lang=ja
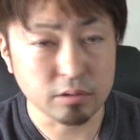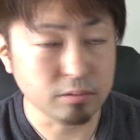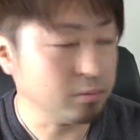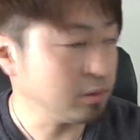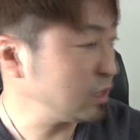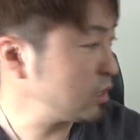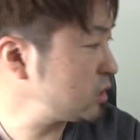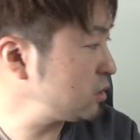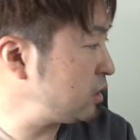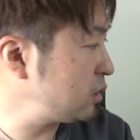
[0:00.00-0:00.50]
いうのをや
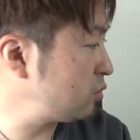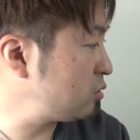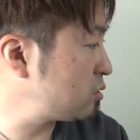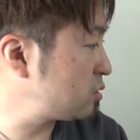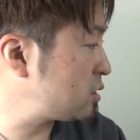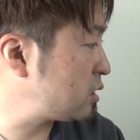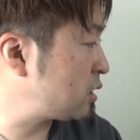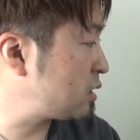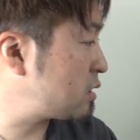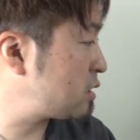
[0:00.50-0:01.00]
るので、
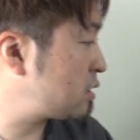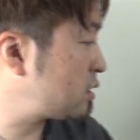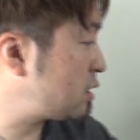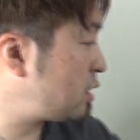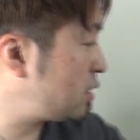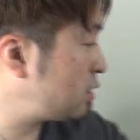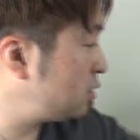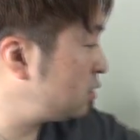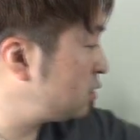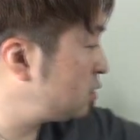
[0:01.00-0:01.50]

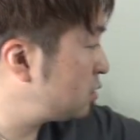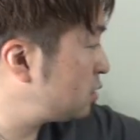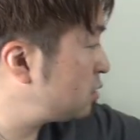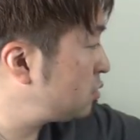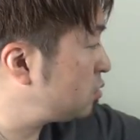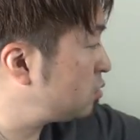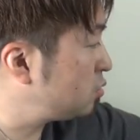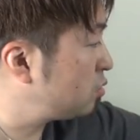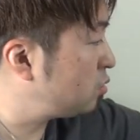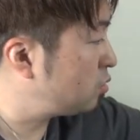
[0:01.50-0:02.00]
見てみ
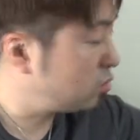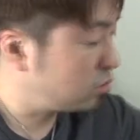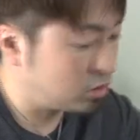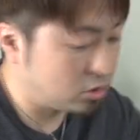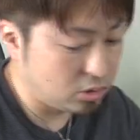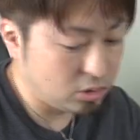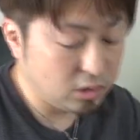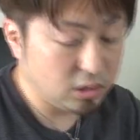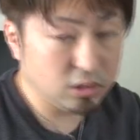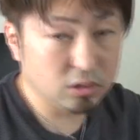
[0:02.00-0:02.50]
てくださ
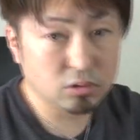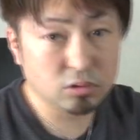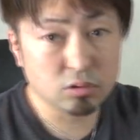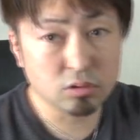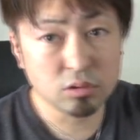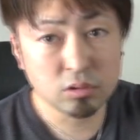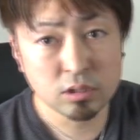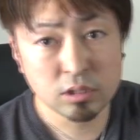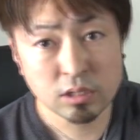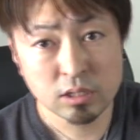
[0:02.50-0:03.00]
い。どう
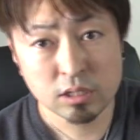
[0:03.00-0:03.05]
ぞ。